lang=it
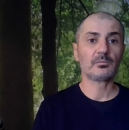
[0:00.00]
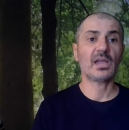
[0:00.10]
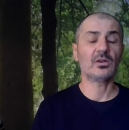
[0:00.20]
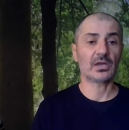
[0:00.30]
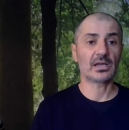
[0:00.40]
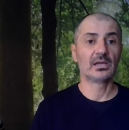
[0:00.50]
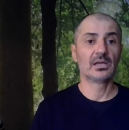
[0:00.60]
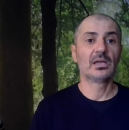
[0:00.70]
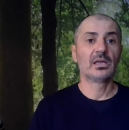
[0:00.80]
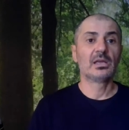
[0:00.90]
Allora,
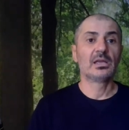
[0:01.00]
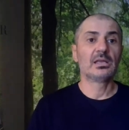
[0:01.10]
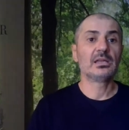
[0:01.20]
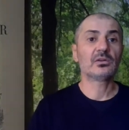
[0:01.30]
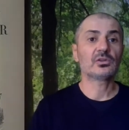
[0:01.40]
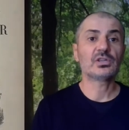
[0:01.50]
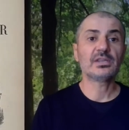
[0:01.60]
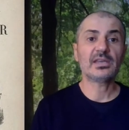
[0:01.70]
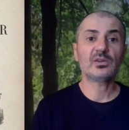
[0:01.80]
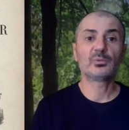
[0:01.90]
il rosso e
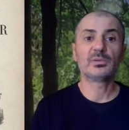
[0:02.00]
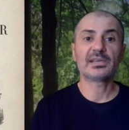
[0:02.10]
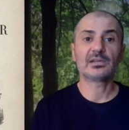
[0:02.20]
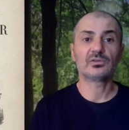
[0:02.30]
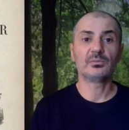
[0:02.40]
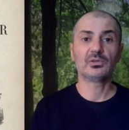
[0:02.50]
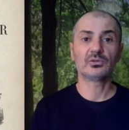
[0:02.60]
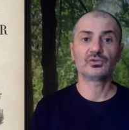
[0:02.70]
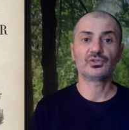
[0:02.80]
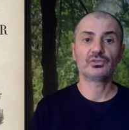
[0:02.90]
il nero, pubblicato nel
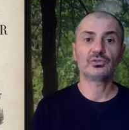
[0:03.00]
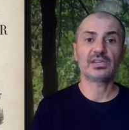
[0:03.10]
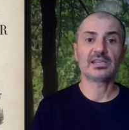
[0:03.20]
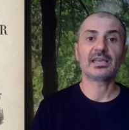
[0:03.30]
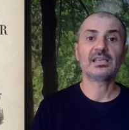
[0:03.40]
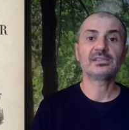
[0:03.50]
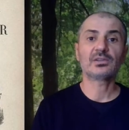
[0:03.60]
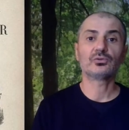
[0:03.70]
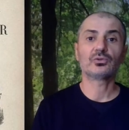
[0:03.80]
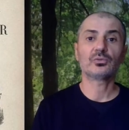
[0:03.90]
1830, è il
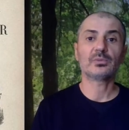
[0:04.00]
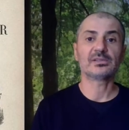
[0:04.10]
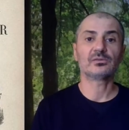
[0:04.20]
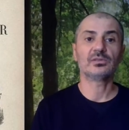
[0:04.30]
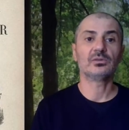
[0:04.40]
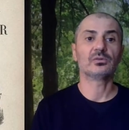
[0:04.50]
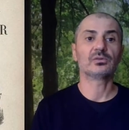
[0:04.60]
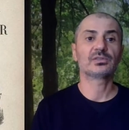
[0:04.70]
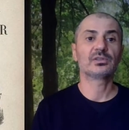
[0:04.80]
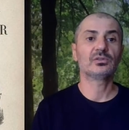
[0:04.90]
secondo romanzo dello
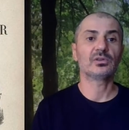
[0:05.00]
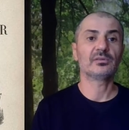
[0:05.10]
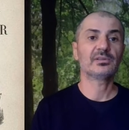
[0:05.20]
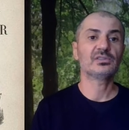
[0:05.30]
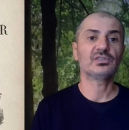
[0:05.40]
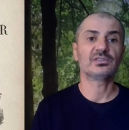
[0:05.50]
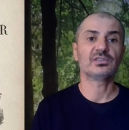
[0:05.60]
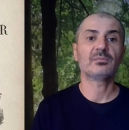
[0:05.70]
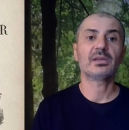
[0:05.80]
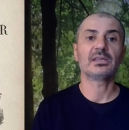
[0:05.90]
scrittore
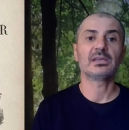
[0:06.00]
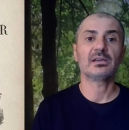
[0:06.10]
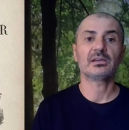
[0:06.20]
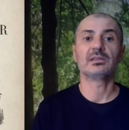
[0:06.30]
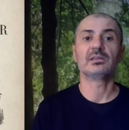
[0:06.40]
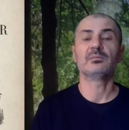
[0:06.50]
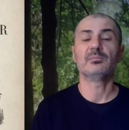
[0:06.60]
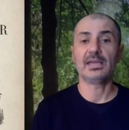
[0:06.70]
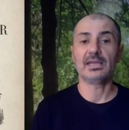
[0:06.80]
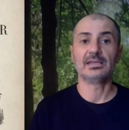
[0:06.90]
francese Marie-Henri
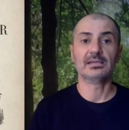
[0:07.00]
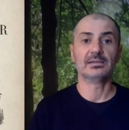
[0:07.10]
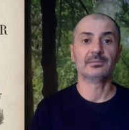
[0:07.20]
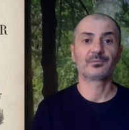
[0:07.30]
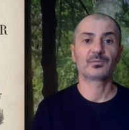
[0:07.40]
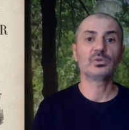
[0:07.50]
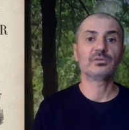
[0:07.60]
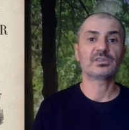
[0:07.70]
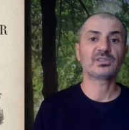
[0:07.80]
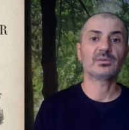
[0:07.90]
Beyle,
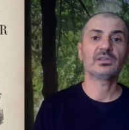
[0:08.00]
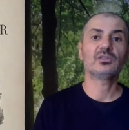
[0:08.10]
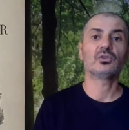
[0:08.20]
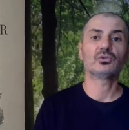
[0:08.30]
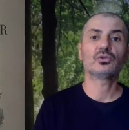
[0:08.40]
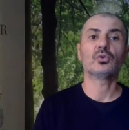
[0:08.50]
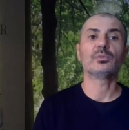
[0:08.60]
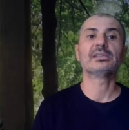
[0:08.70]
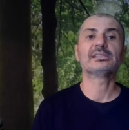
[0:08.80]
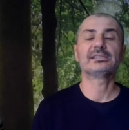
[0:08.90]
universalmente noto
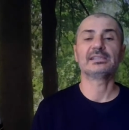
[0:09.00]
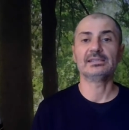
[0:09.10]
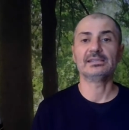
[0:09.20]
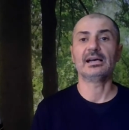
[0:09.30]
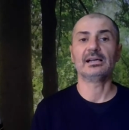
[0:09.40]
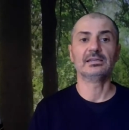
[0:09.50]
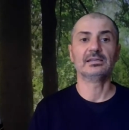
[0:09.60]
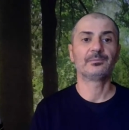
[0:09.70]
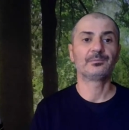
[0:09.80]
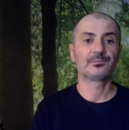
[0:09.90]
come Stendhal.
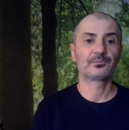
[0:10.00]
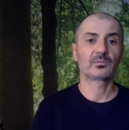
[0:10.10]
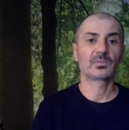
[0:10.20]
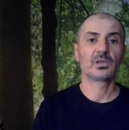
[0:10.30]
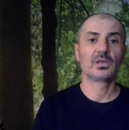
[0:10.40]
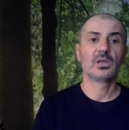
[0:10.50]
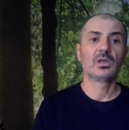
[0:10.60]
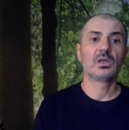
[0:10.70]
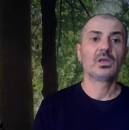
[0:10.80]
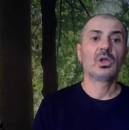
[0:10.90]

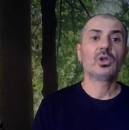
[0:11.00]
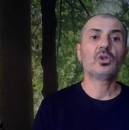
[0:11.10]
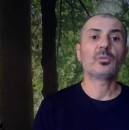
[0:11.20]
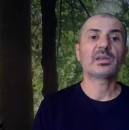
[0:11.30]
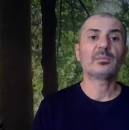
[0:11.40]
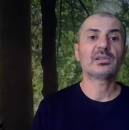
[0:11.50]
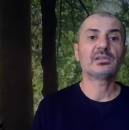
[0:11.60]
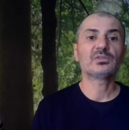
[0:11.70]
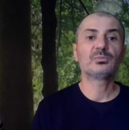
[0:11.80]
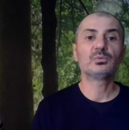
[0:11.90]
L'opera
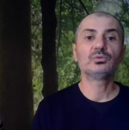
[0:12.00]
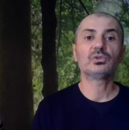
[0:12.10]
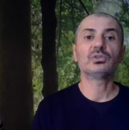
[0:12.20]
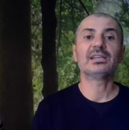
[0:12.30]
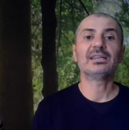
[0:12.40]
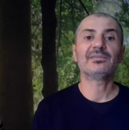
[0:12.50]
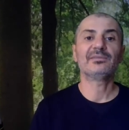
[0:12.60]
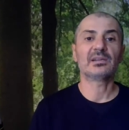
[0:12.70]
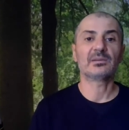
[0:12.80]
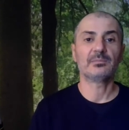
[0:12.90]
prende spunto dall'affaire